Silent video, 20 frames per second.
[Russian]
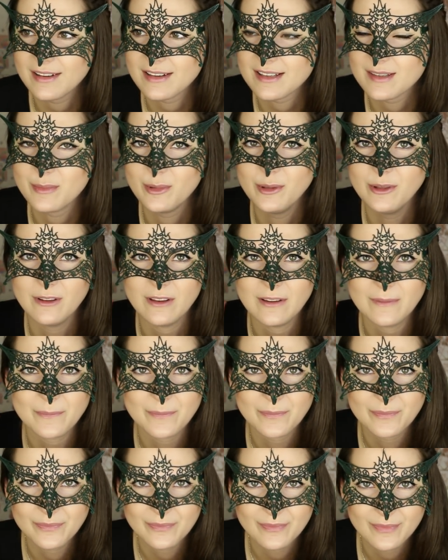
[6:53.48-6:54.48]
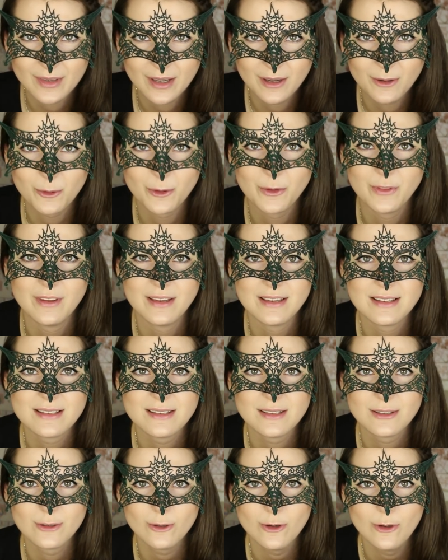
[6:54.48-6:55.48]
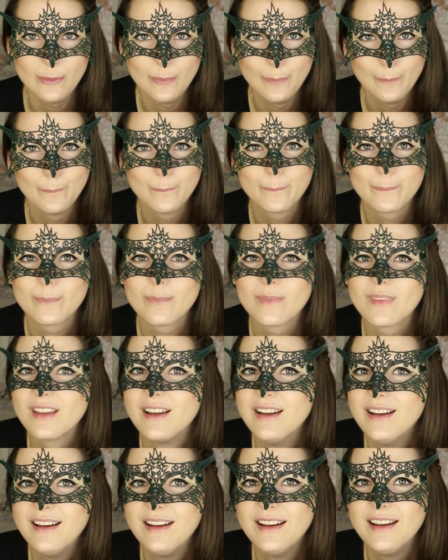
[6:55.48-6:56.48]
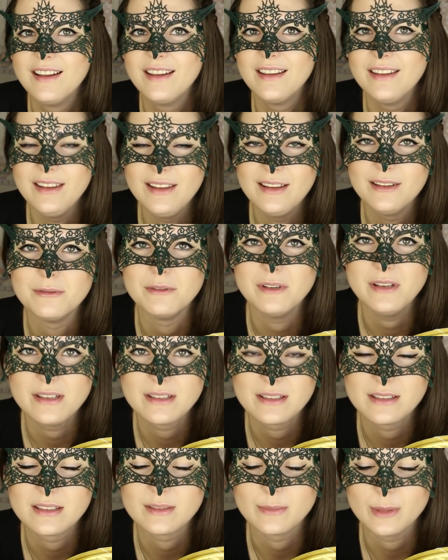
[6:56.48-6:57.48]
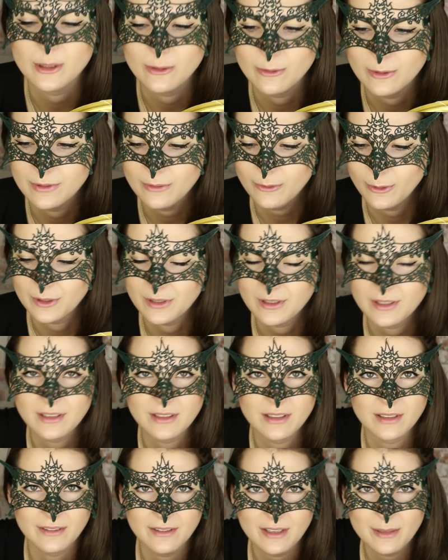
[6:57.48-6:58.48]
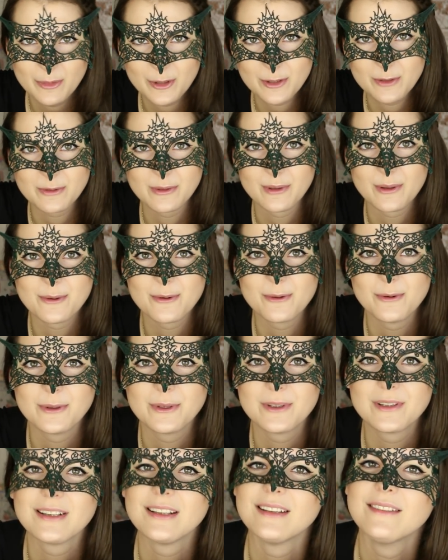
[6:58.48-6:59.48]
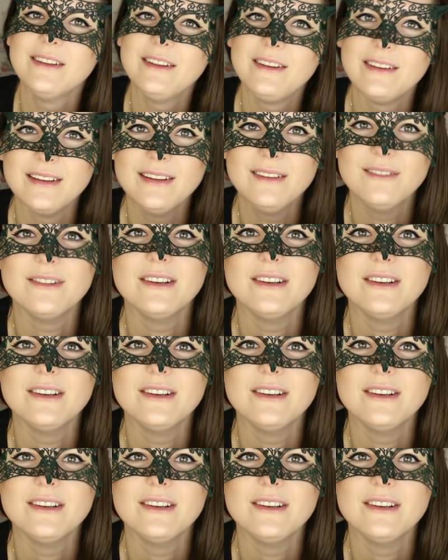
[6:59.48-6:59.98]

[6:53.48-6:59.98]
разбила оконное стекло, и вылезла с балкона. Ну, открыла дверь, просунула руку, открыла дверь и